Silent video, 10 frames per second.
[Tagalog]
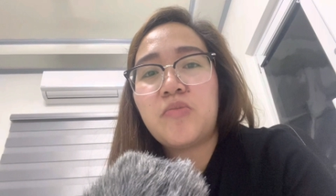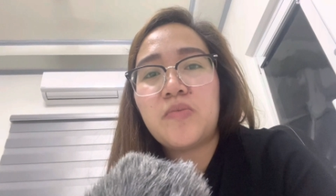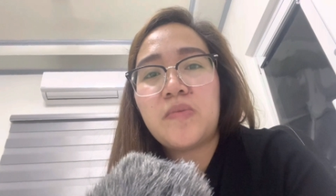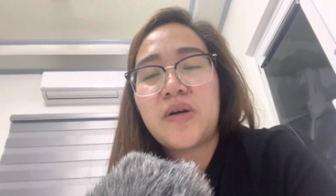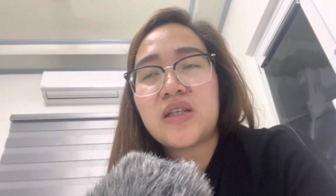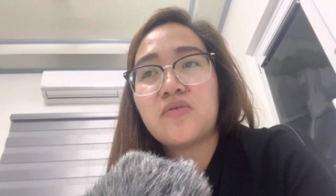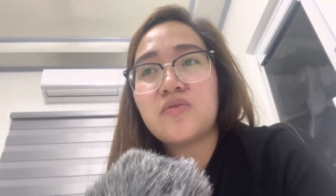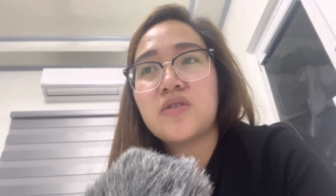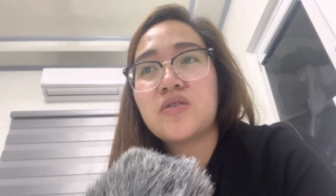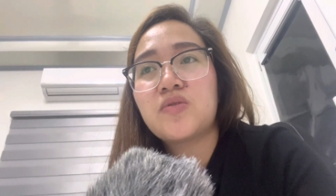pumapasok
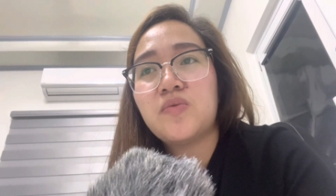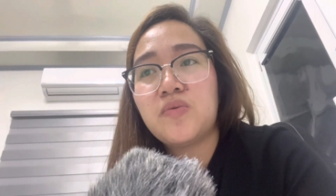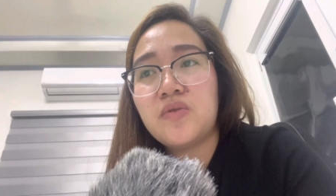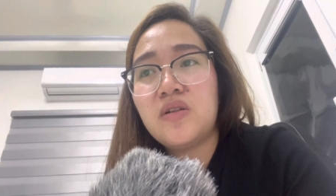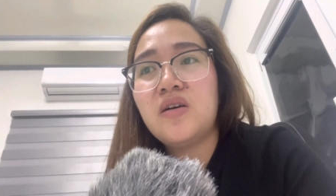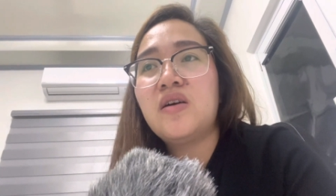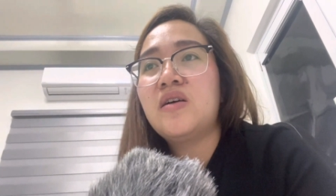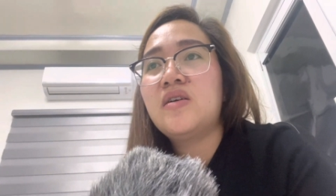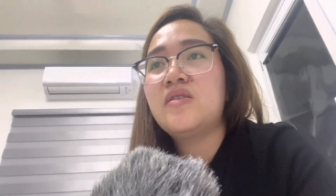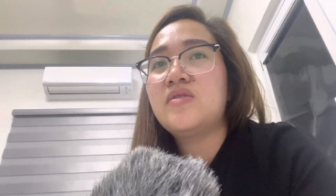sa school.
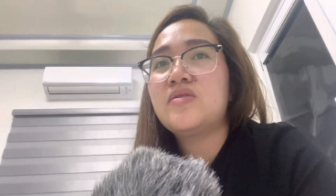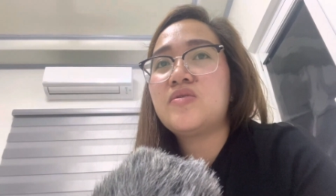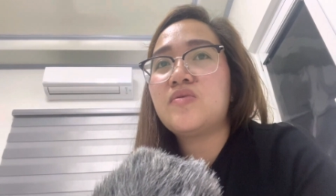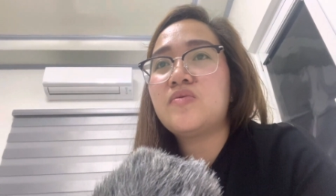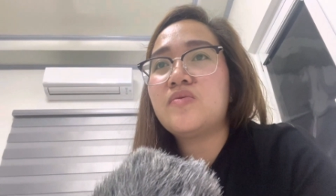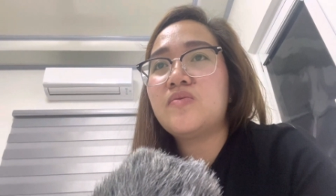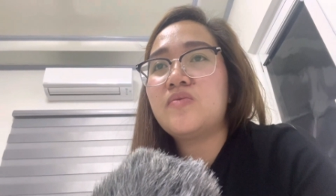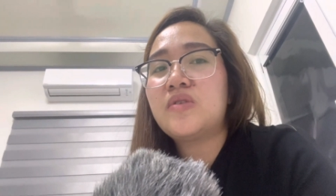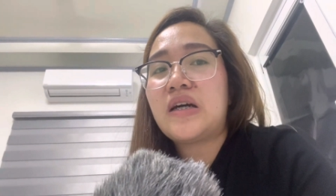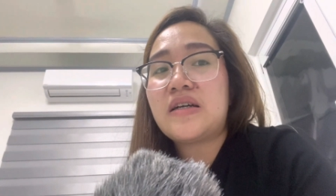So,
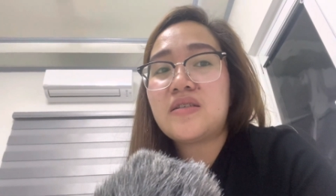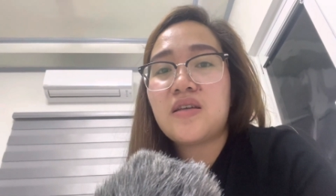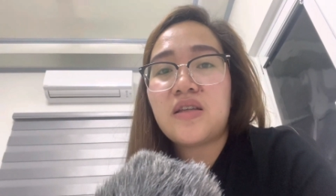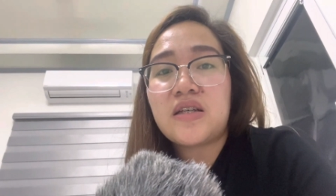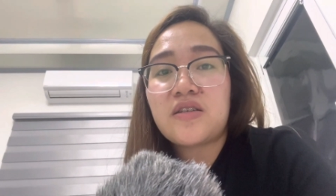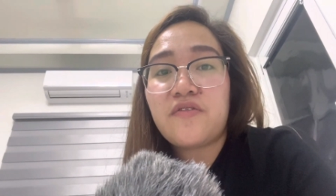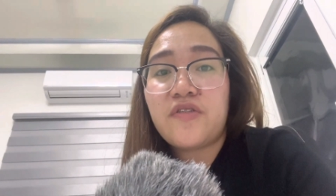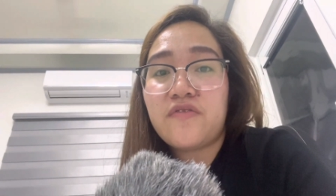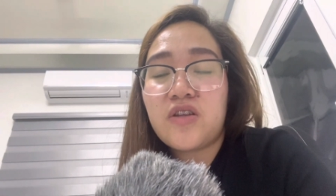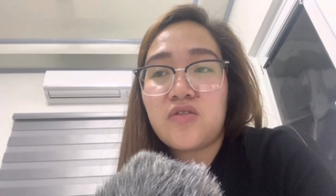una kasi nasa
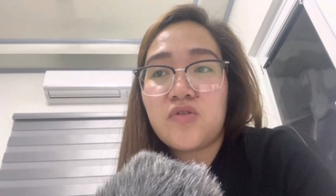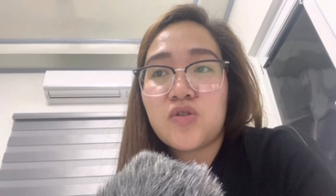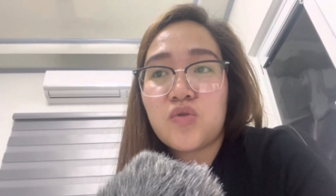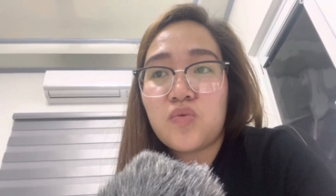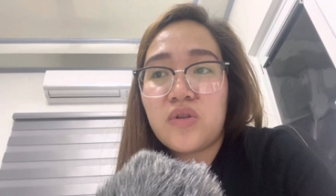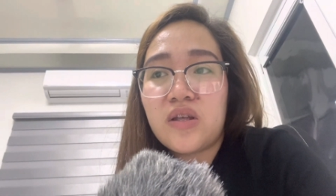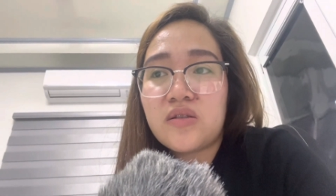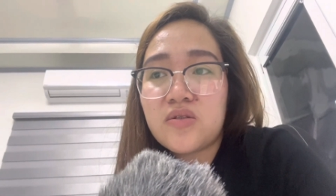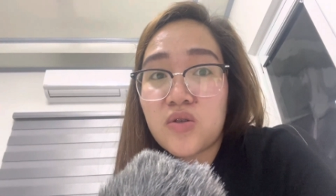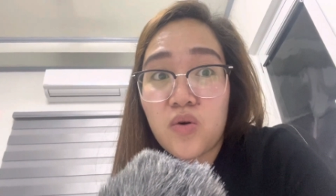52
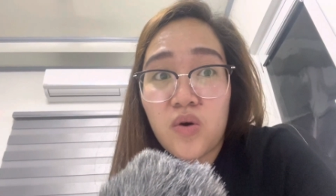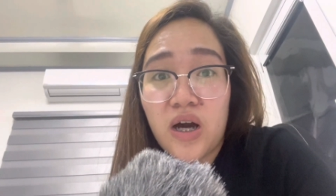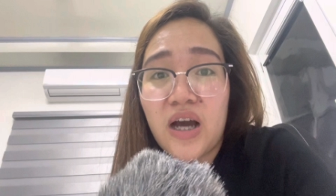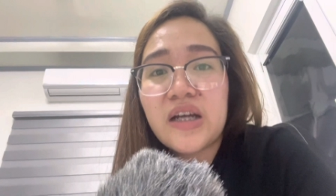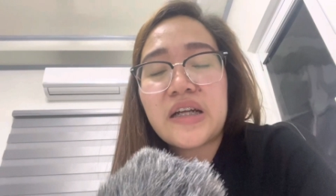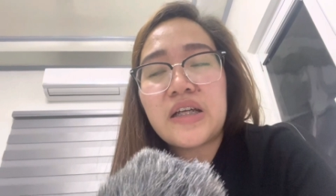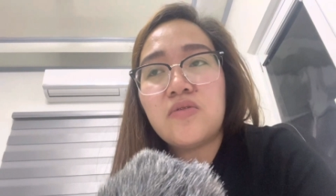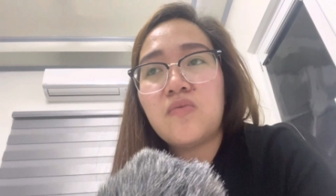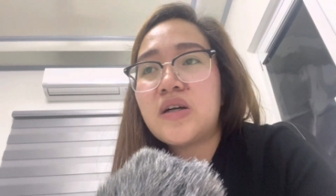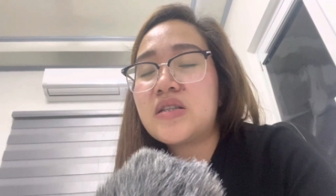students ko ha,
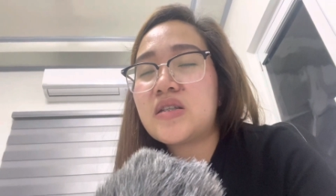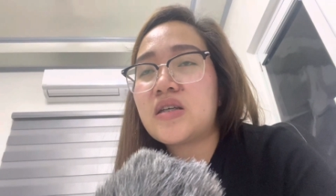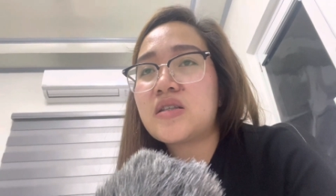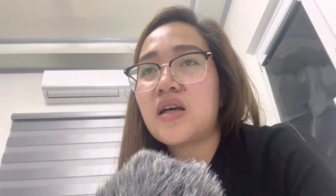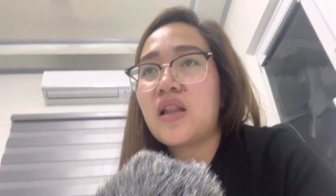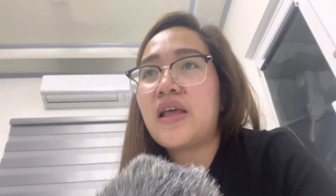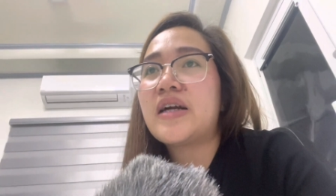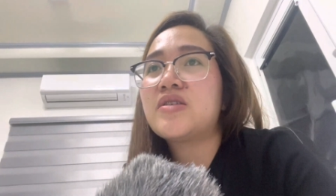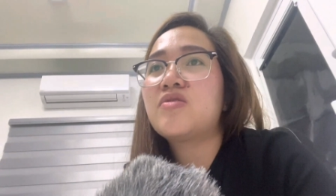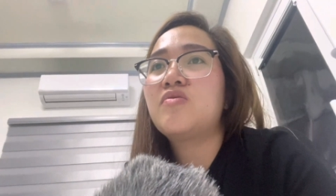grade 1 sa isang
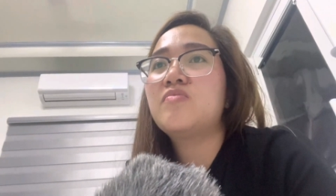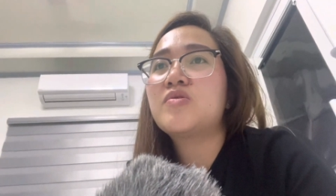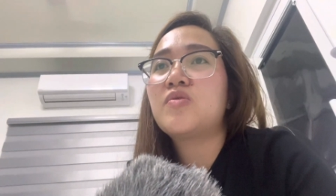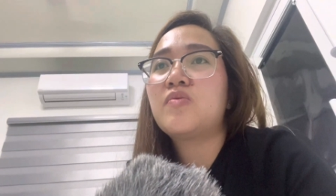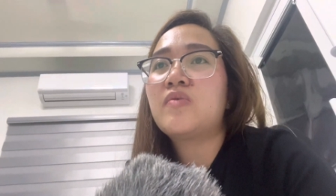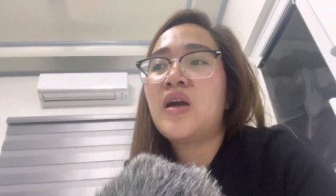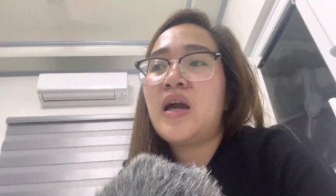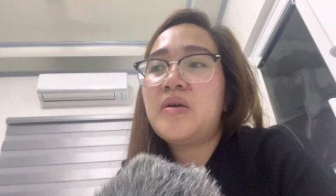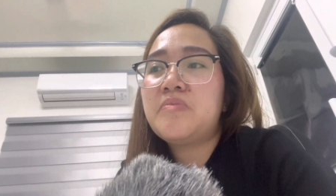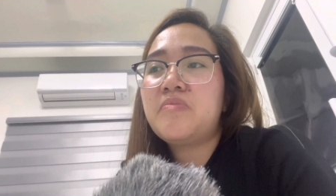classroom. So,
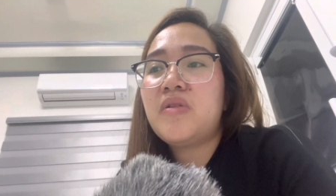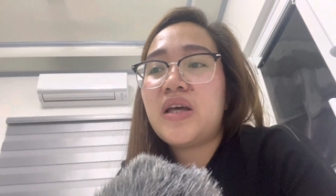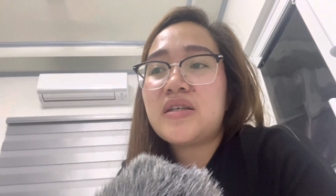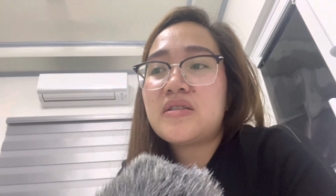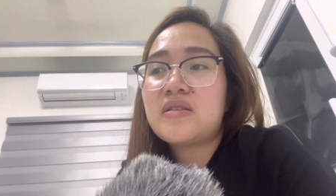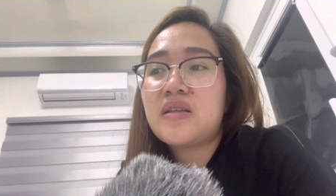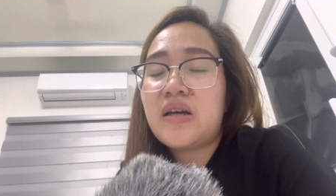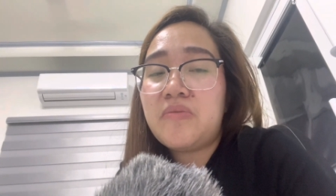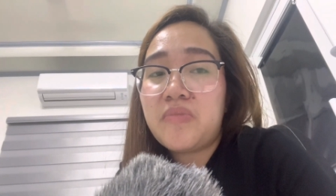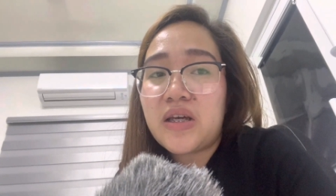blessed
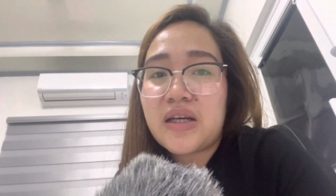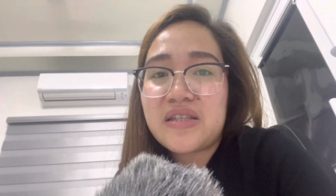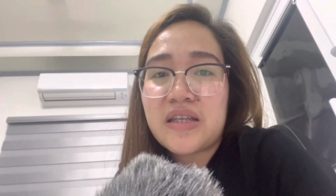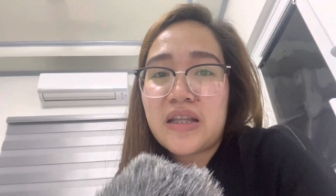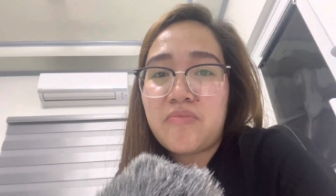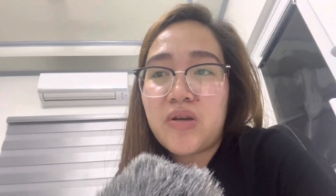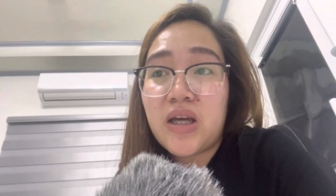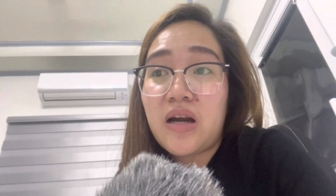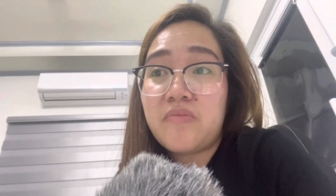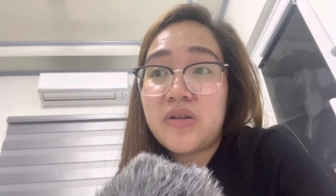kami kasi
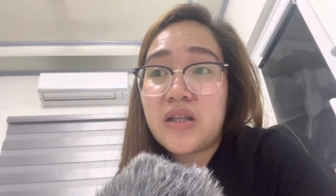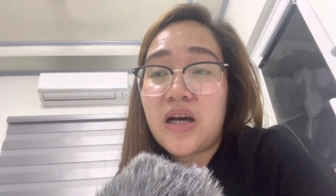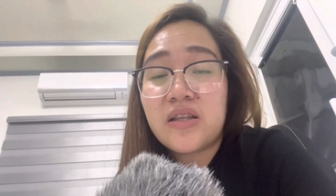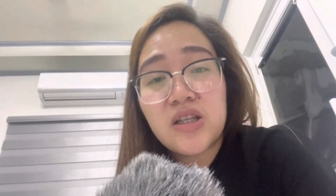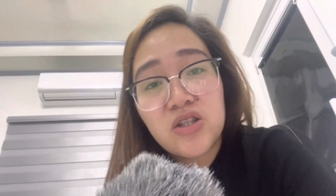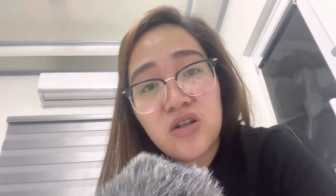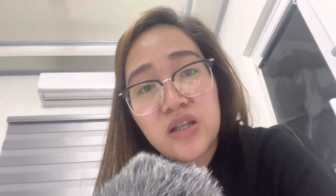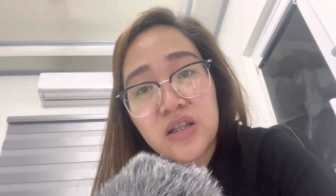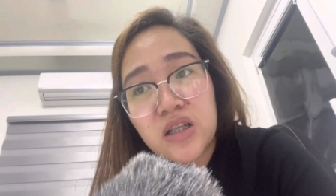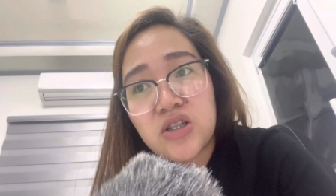nabigyan kami ng additional
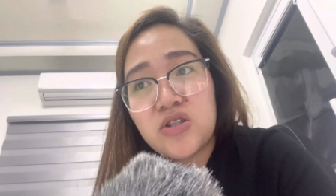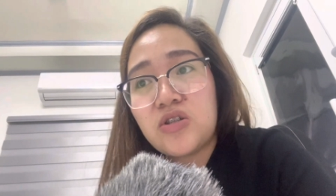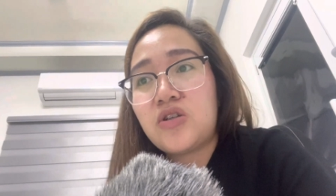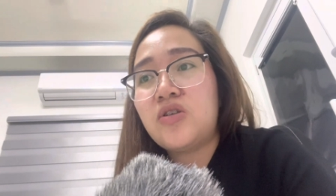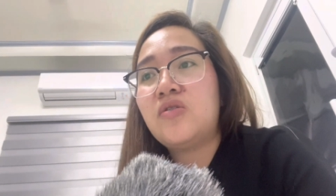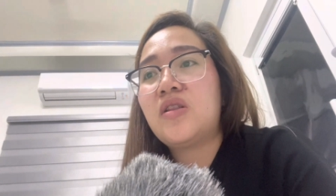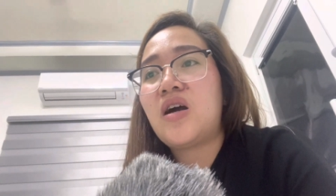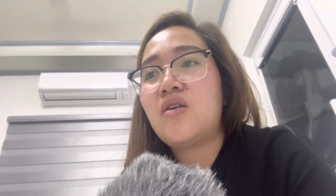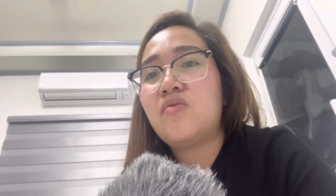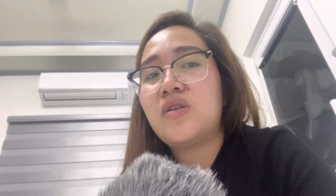na teacher. Yun
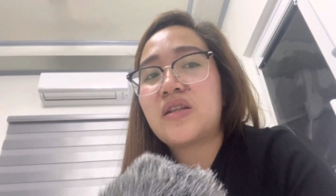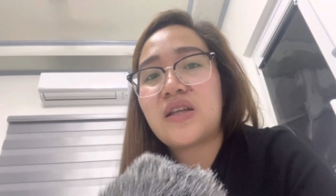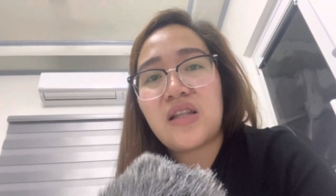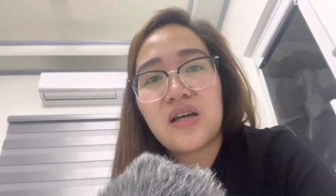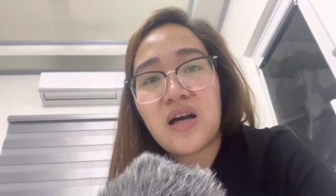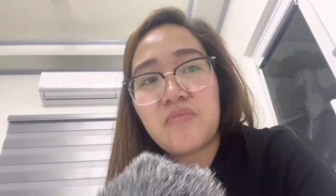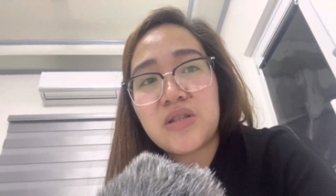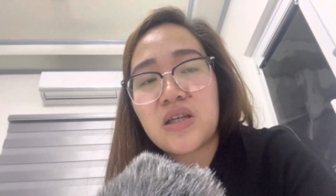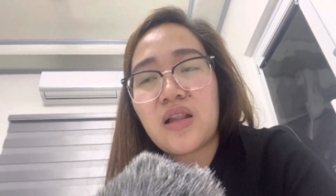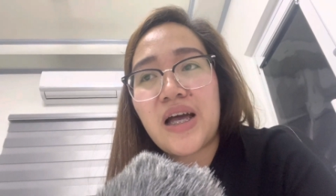lang, kulang talaga kami
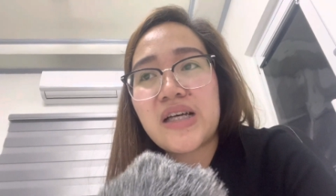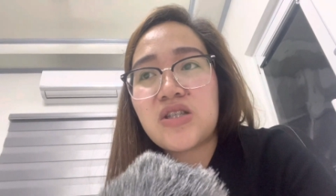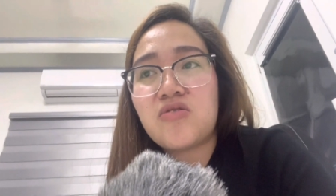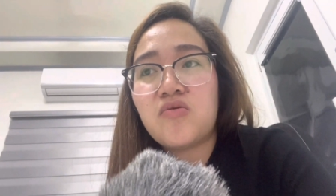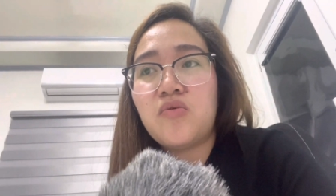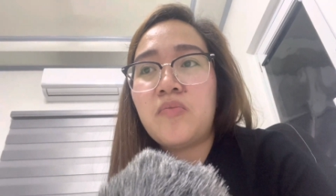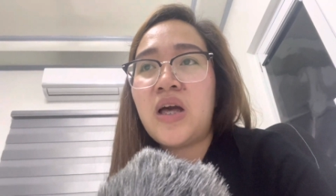sa classroom.